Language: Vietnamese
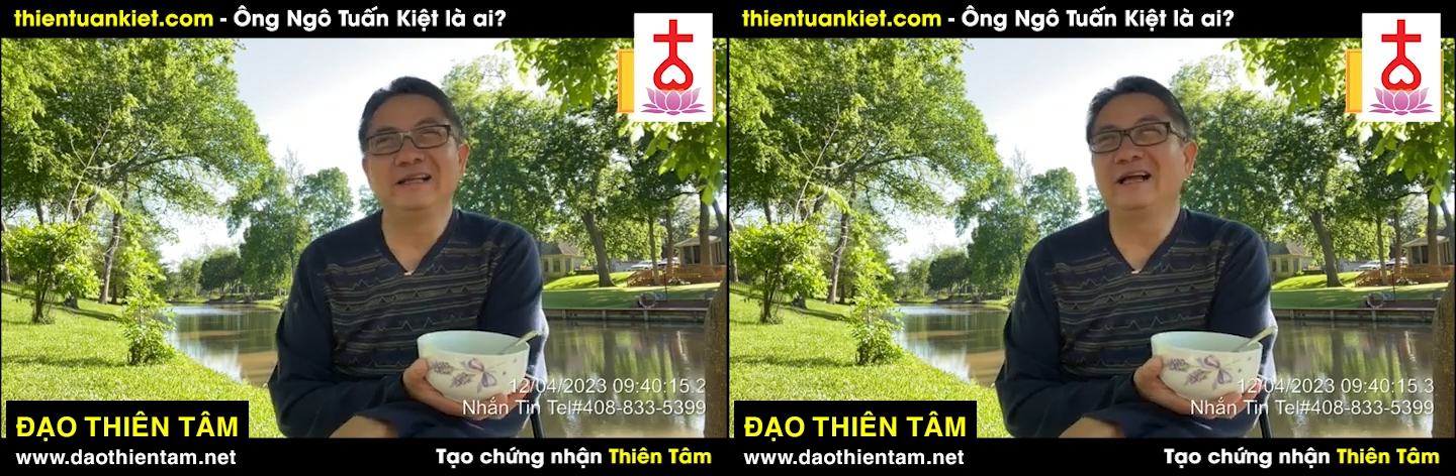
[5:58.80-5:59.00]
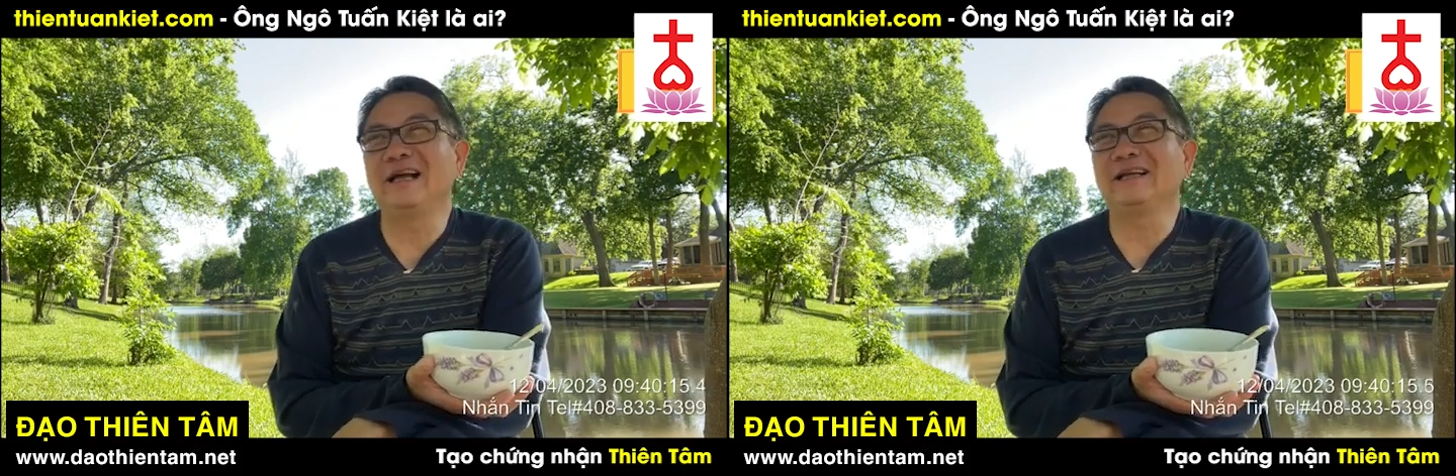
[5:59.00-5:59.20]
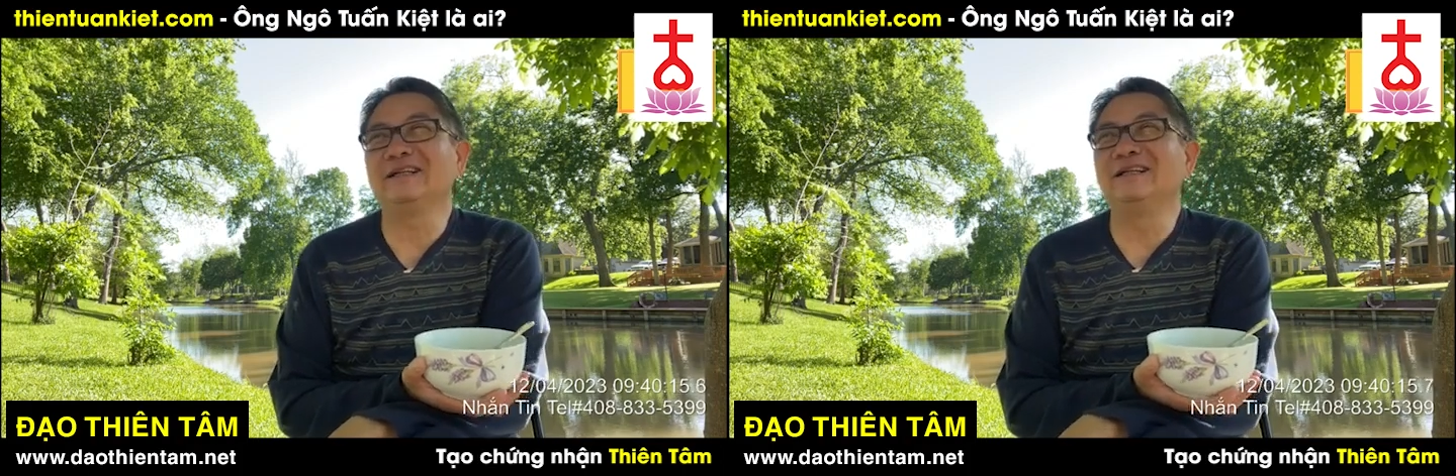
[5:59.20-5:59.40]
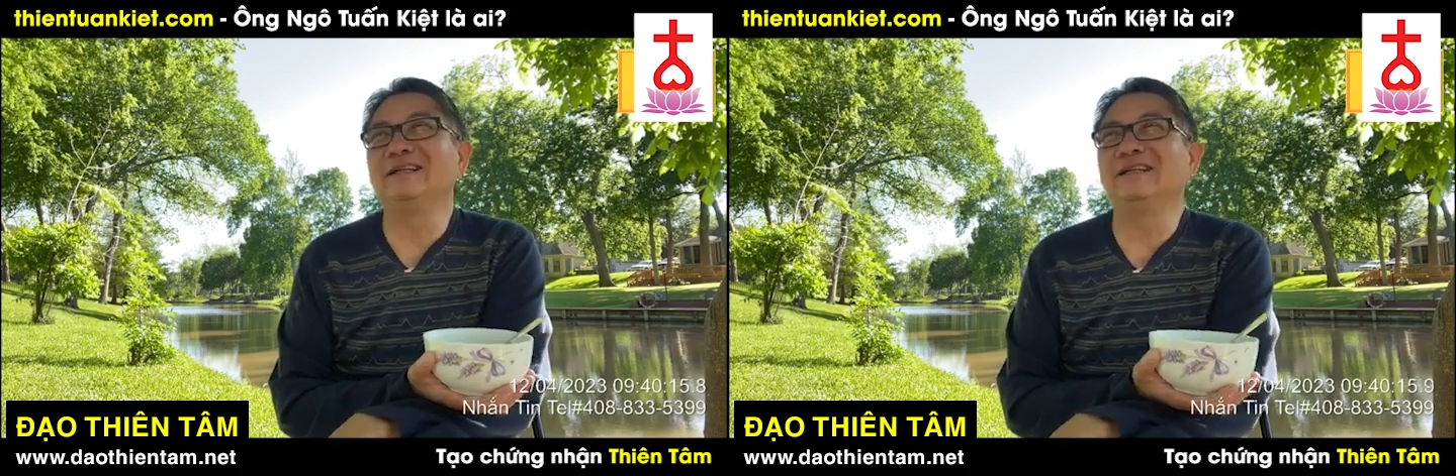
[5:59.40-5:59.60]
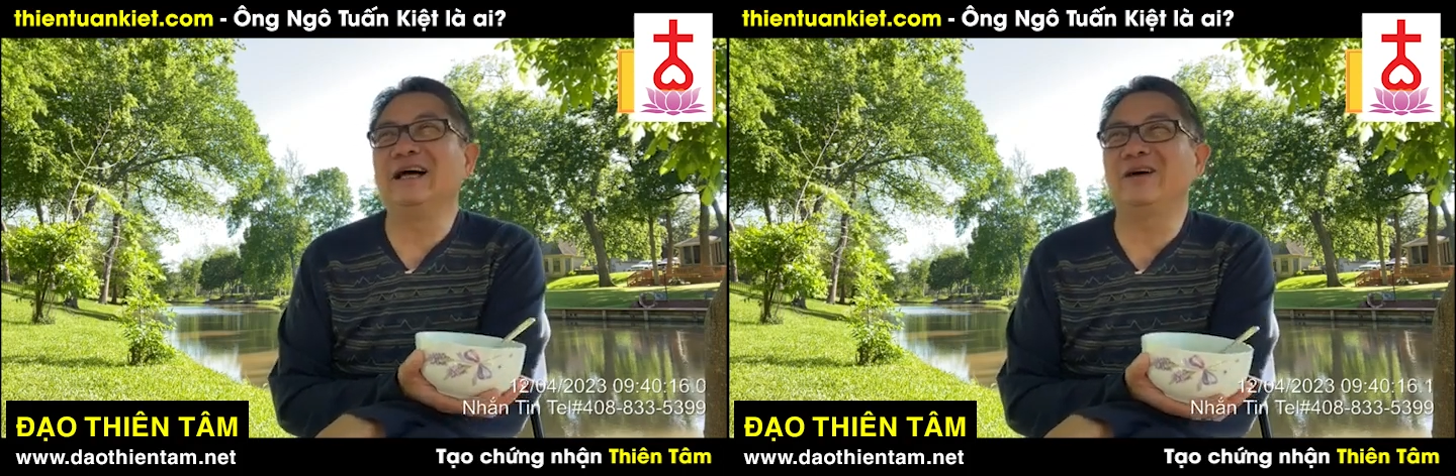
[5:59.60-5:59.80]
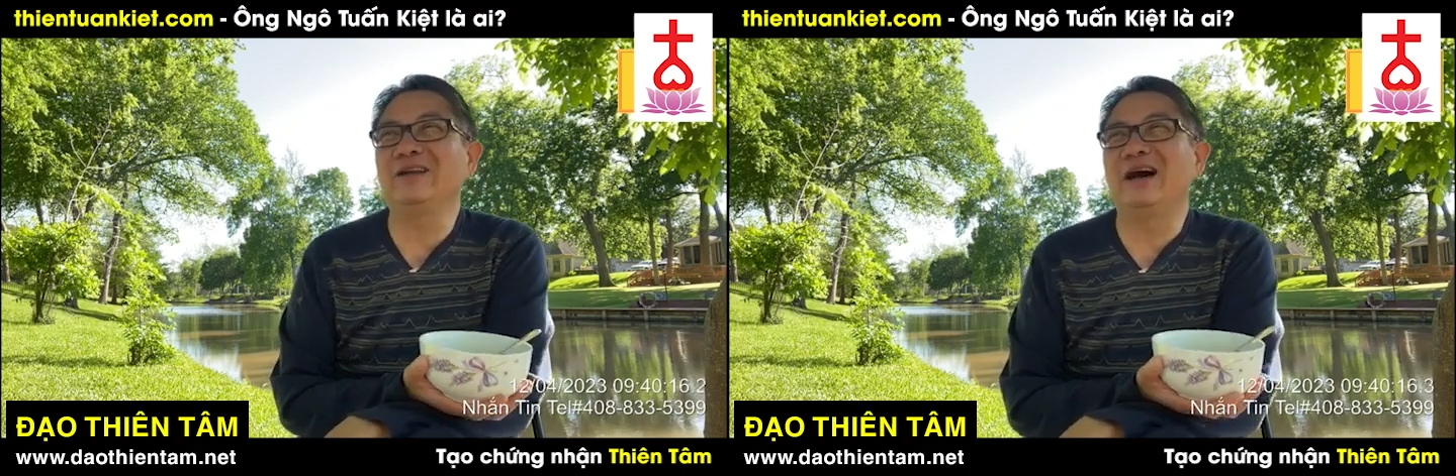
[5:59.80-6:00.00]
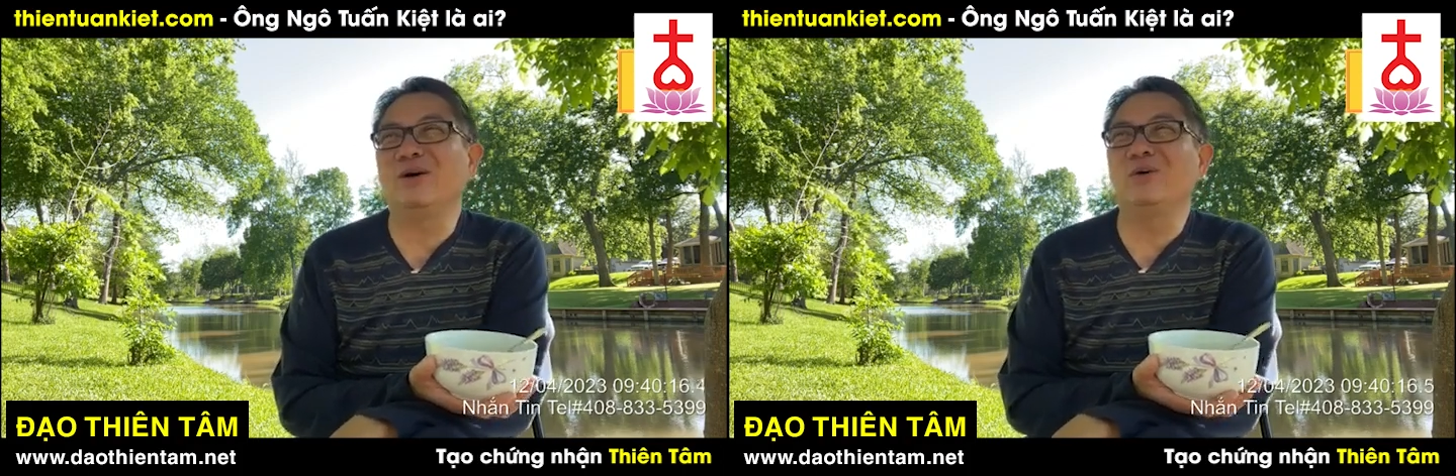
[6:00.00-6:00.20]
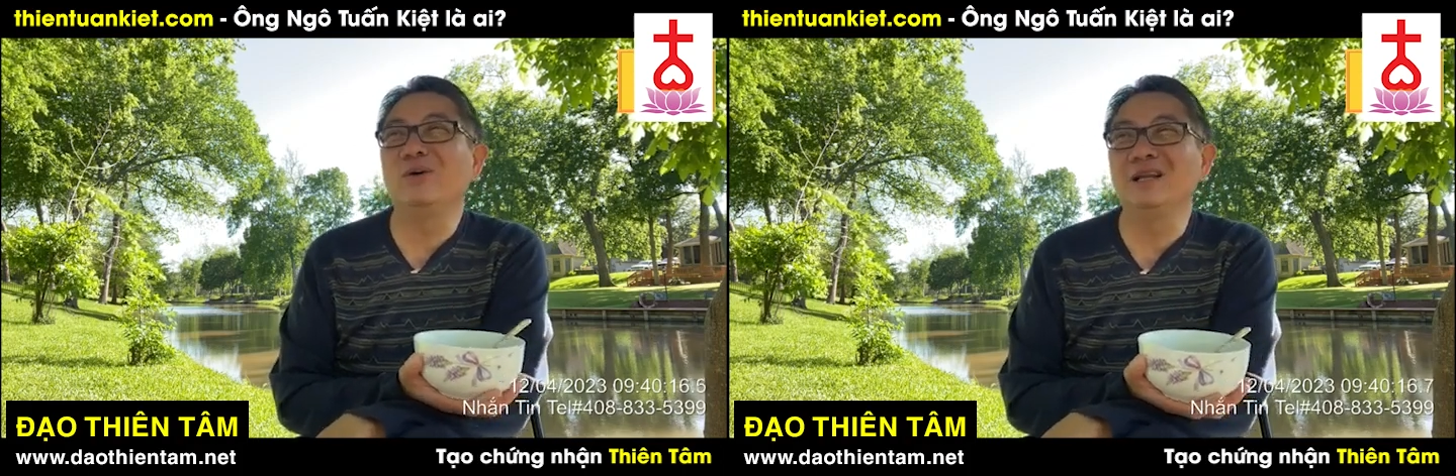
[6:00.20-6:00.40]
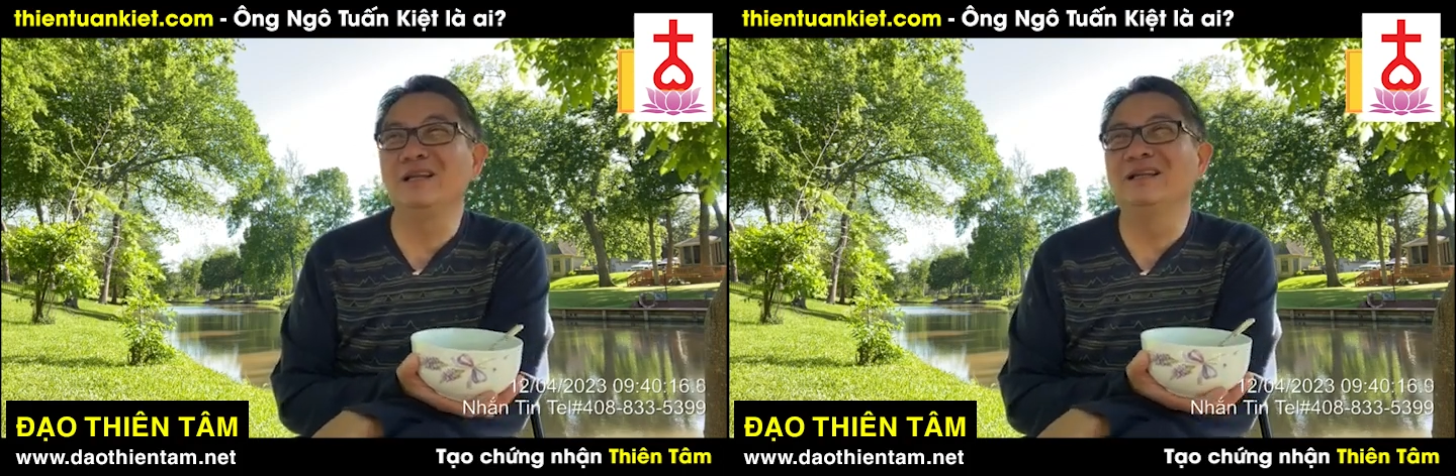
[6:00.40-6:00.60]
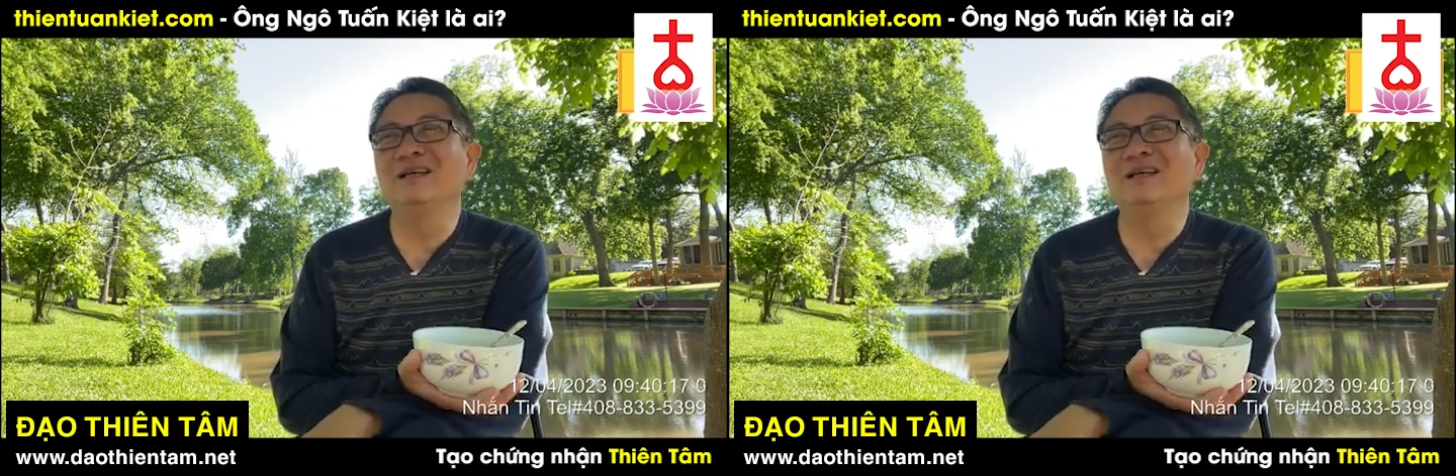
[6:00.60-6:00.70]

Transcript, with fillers: Hai người đối đầu quýnh